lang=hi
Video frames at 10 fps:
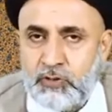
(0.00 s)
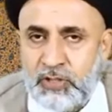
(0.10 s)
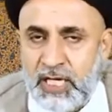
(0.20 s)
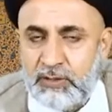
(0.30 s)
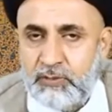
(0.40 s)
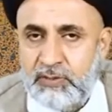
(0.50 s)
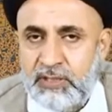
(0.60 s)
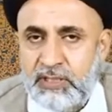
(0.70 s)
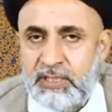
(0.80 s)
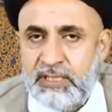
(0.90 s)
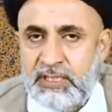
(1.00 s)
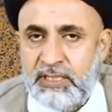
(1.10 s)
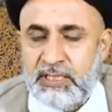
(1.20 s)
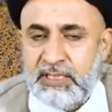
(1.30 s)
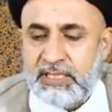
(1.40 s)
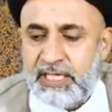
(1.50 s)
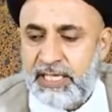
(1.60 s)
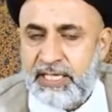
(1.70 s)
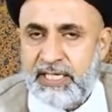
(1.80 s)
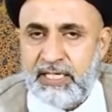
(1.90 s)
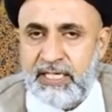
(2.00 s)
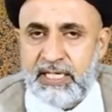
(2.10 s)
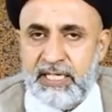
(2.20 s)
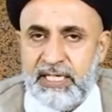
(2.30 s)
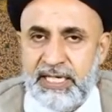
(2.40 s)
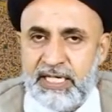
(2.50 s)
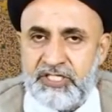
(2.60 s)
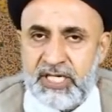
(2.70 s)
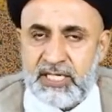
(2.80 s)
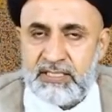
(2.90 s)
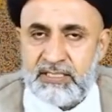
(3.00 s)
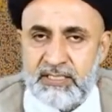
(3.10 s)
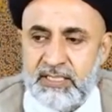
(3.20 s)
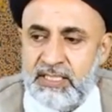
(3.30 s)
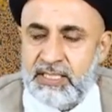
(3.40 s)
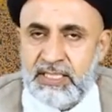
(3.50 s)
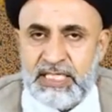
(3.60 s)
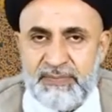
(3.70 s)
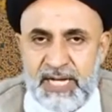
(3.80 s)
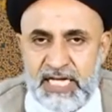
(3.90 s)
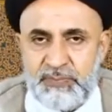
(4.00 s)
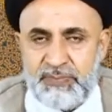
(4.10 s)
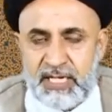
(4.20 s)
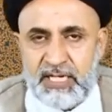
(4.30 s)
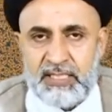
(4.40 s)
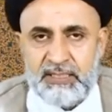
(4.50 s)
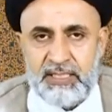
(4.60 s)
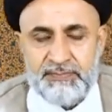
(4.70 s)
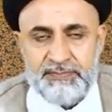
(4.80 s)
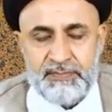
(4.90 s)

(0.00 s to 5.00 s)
आपको सुना दूं कि एक शख्स नमाज पढ़ रहा था